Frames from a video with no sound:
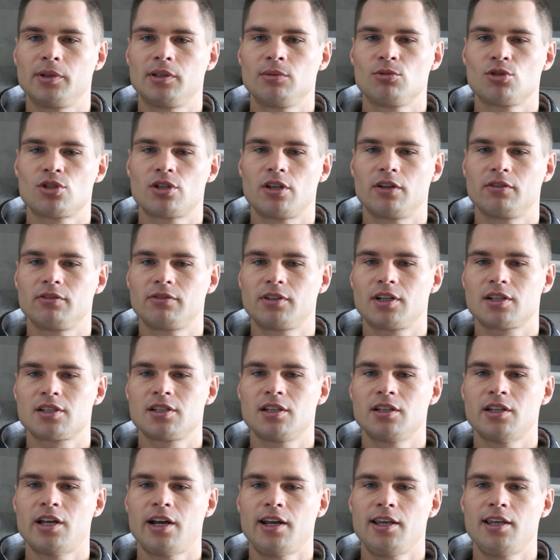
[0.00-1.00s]
потому что в
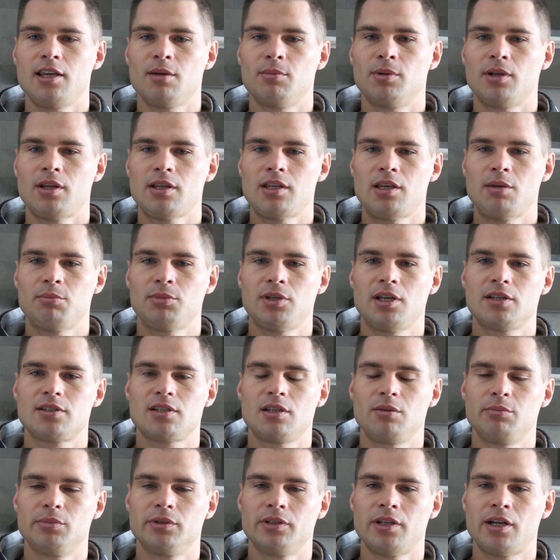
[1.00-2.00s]
Краснодаре не было ни
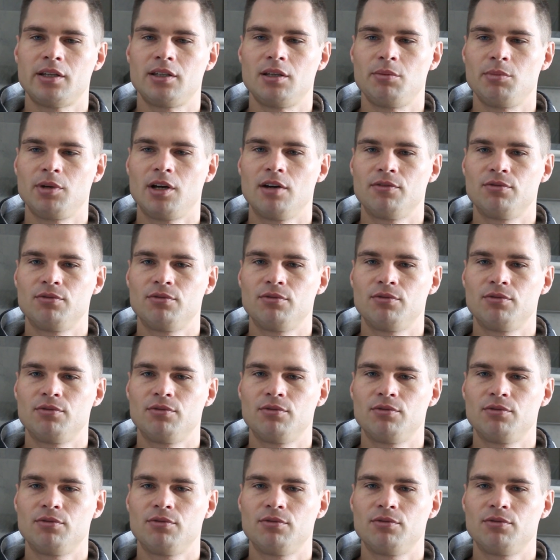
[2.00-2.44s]
МТС, ни Билайн, ни